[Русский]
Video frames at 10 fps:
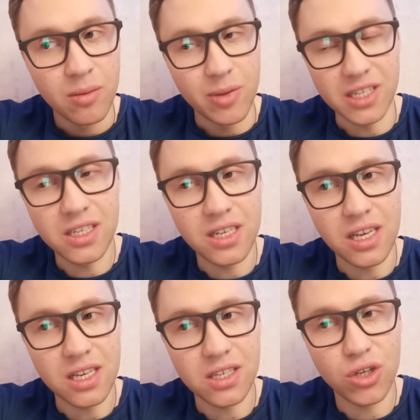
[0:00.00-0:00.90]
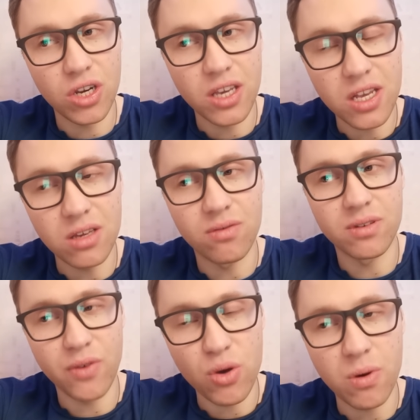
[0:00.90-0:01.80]
Простите, если человек едет в
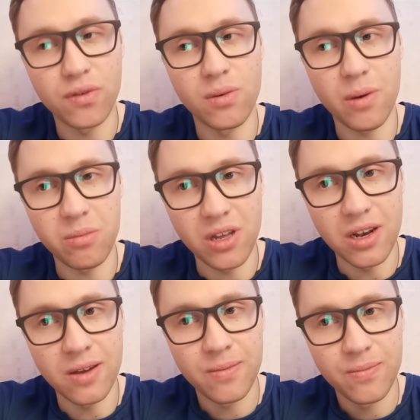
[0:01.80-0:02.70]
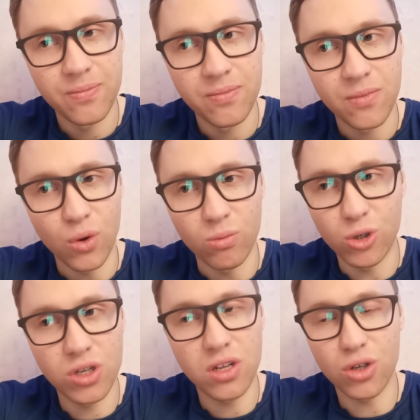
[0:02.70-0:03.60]
своем автомобиле, он
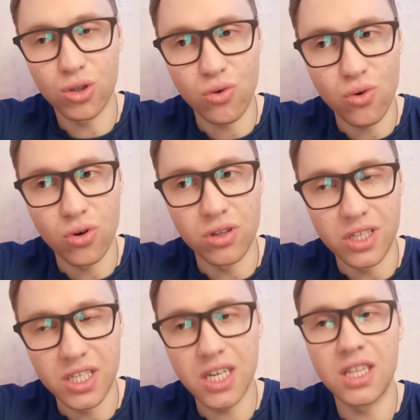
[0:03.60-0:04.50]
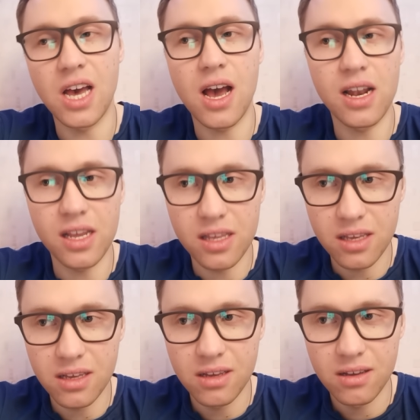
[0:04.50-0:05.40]
может делать что угодно.
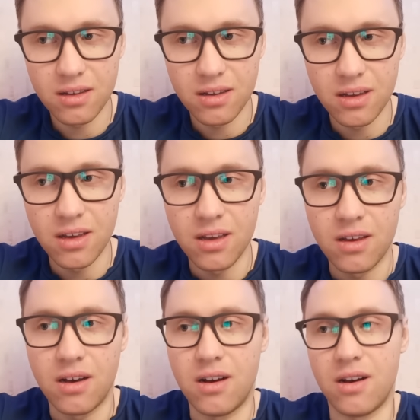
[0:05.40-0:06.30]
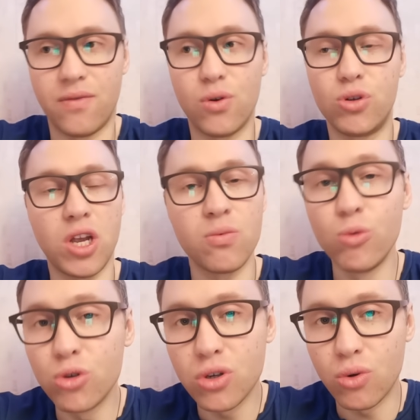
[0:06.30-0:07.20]
Сигналить, а, включать
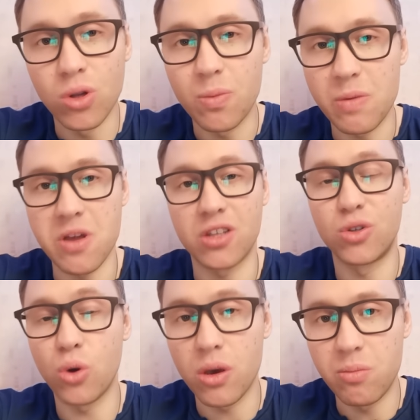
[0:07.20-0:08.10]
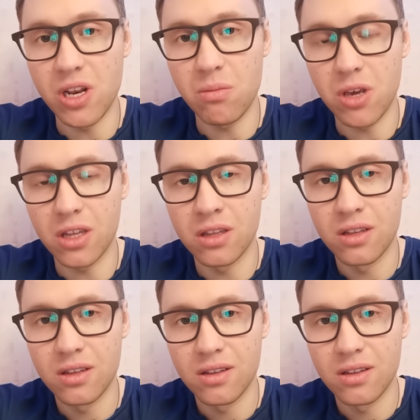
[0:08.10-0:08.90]
музыку, например, Цоя перемен.